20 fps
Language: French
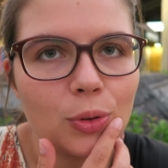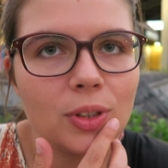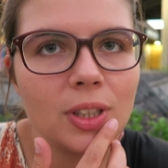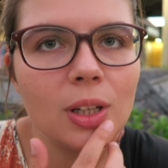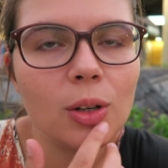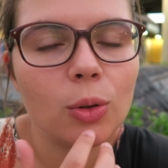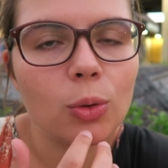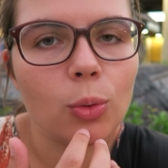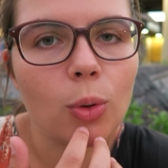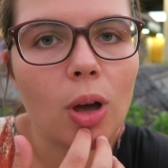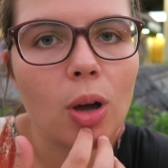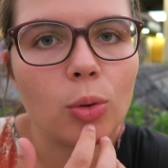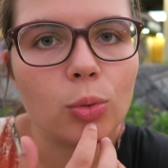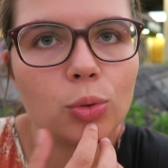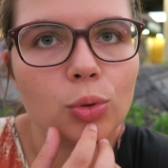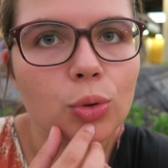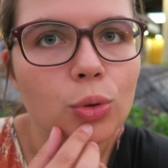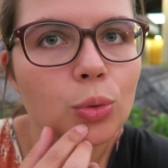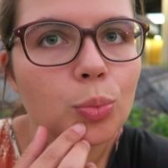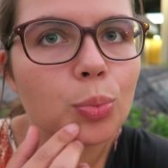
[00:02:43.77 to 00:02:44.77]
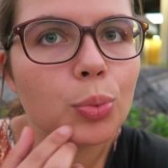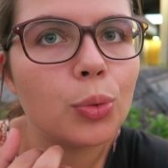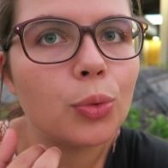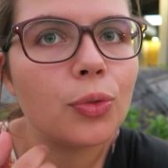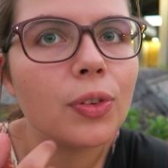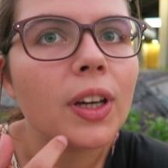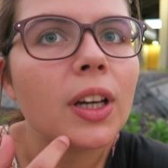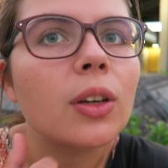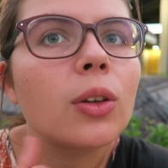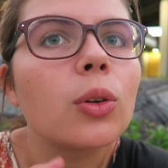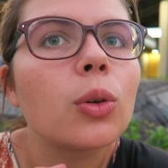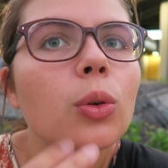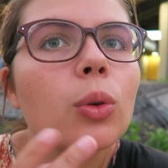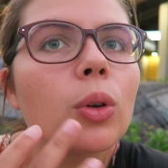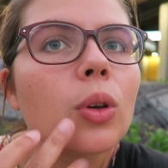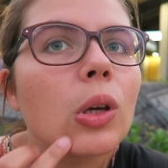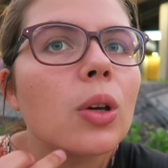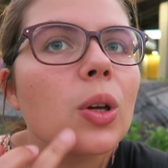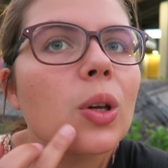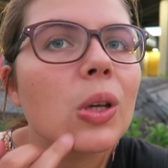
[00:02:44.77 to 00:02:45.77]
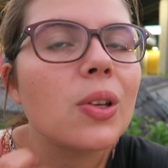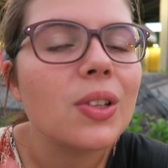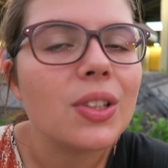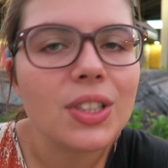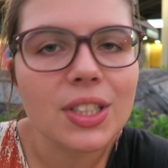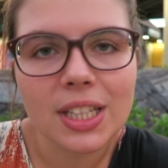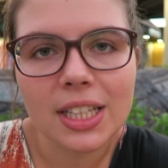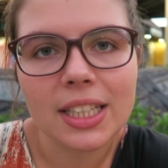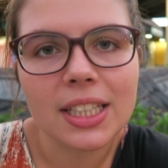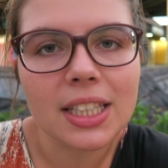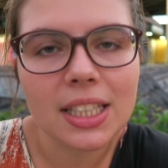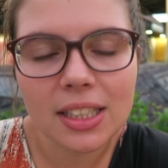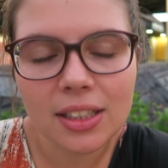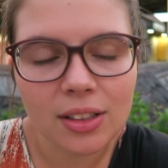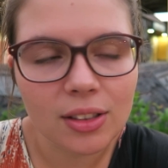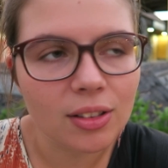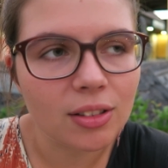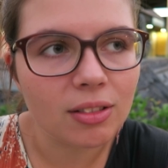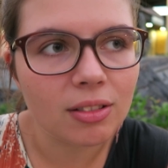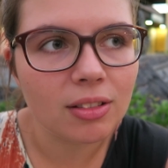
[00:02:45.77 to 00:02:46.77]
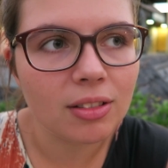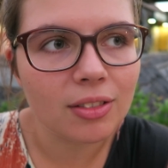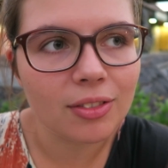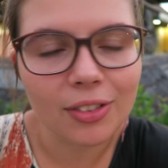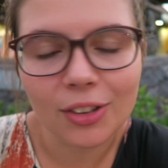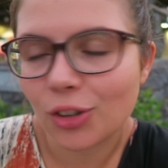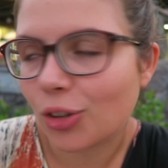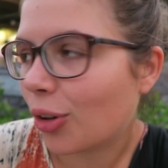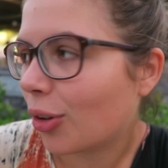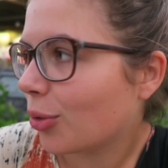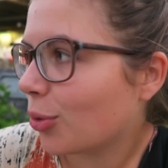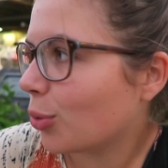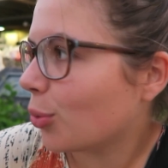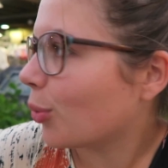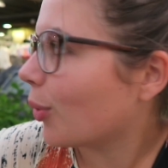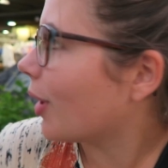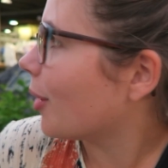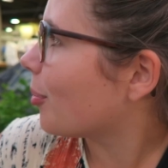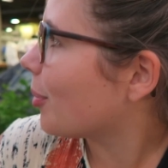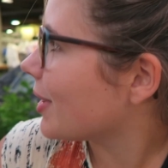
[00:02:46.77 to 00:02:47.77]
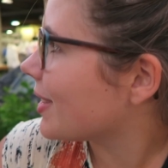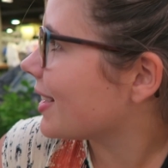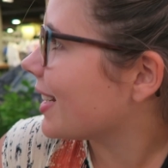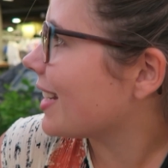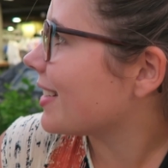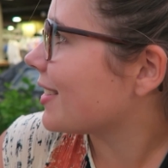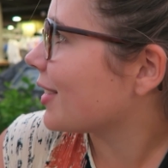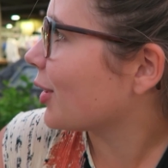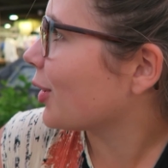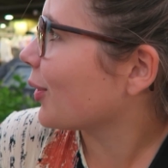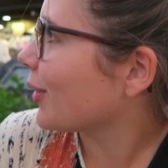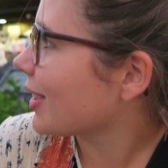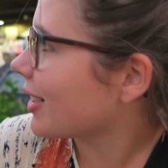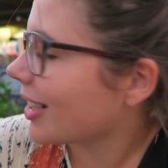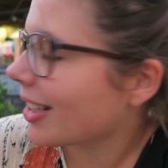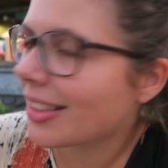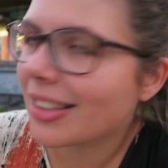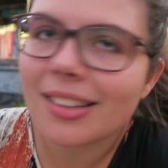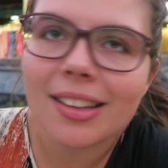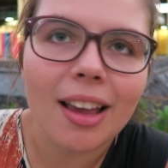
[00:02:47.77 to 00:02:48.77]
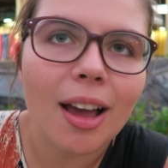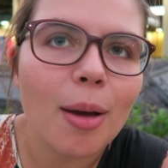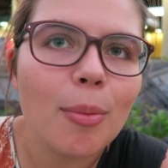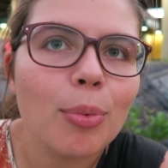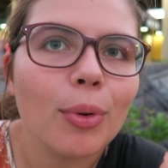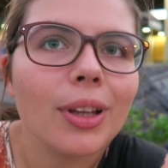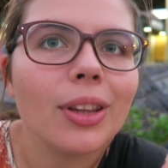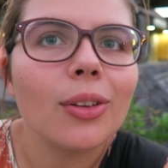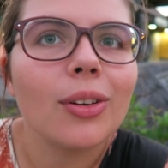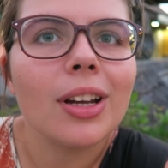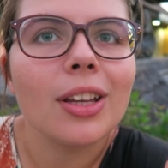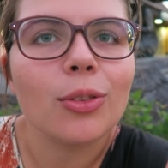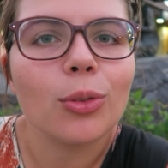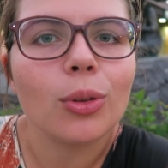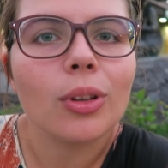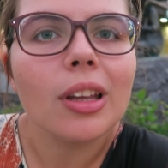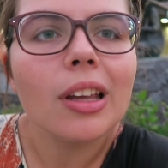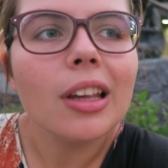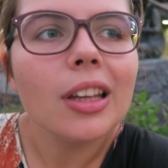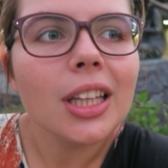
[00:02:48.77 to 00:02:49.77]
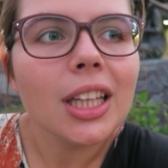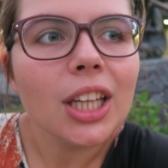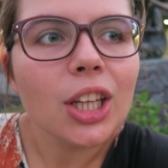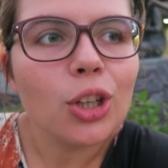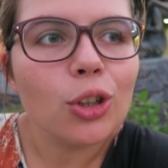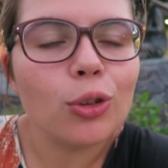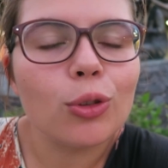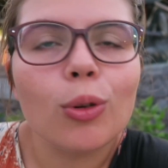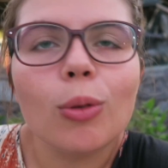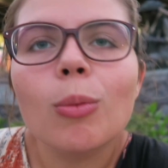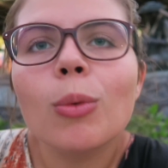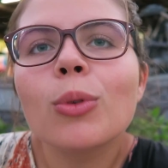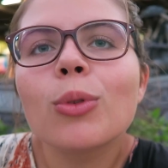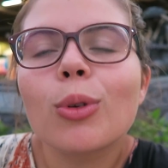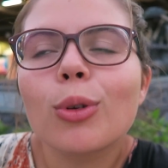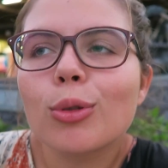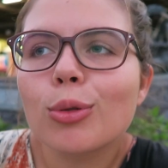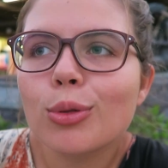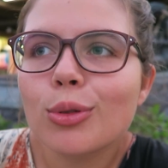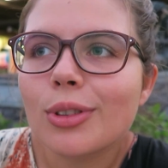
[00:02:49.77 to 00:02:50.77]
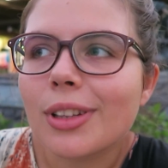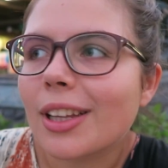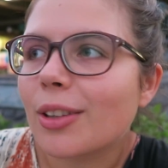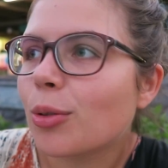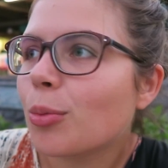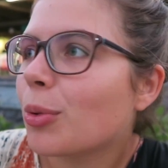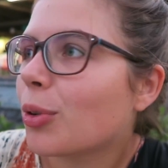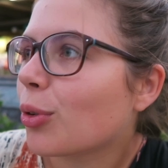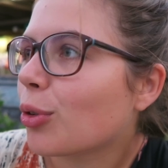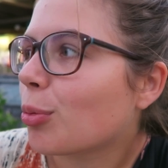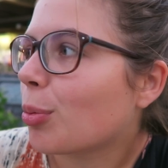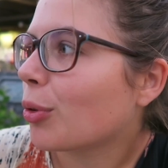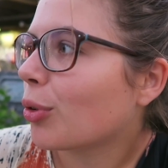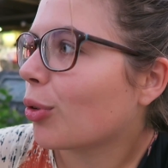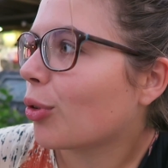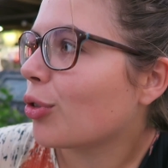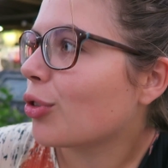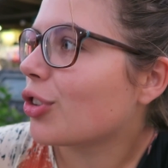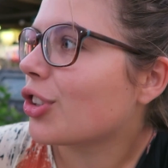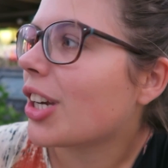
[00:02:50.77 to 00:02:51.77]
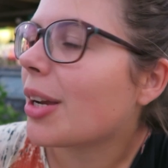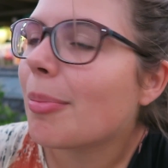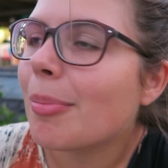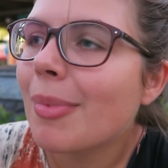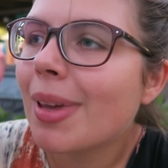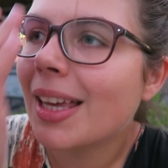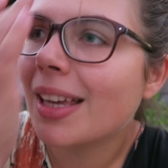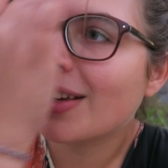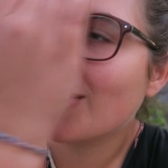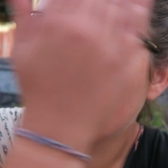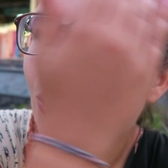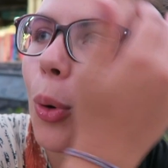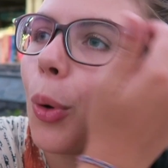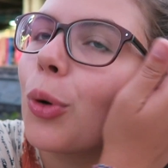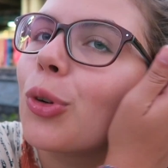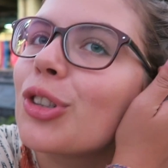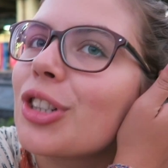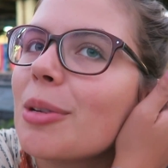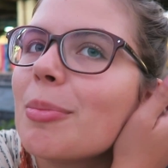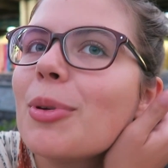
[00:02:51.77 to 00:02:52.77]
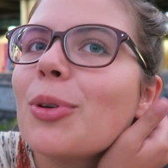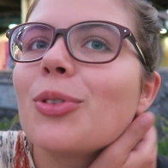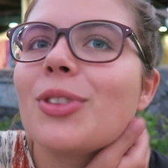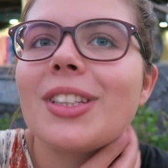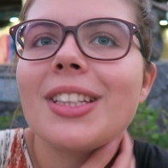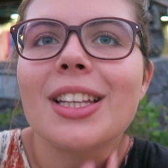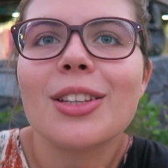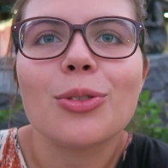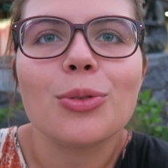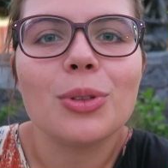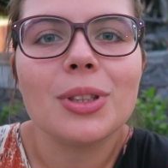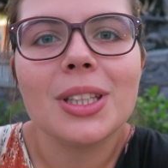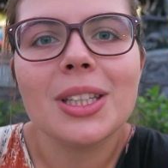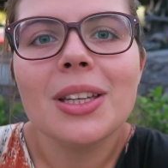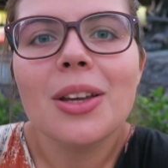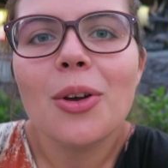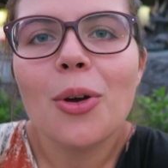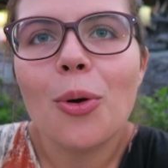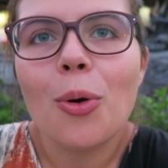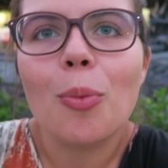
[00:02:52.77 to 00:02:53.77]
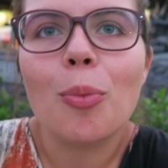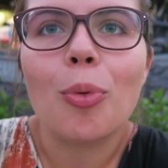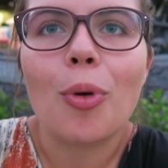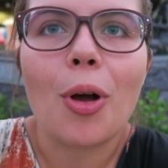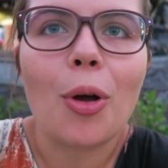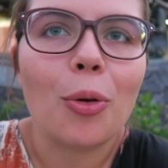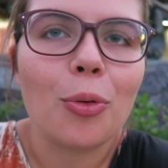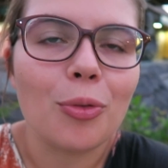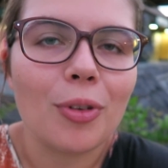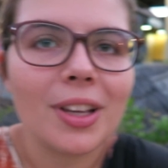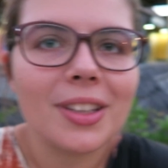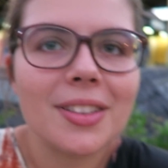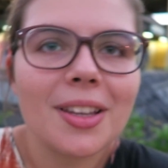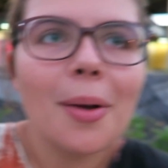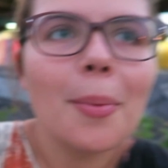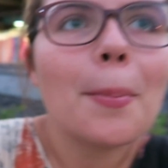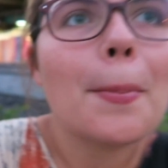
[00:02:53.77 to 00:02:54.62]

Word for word: Tu sais l'endroit où tu peux faire que euh, check-in, euh, enfin genre tu dois passer la sécurité etc pour être dans la zone. Je te montre juste la zone parce que je pense que jamais, au grand jamais aux états unis on pourra revoir ça.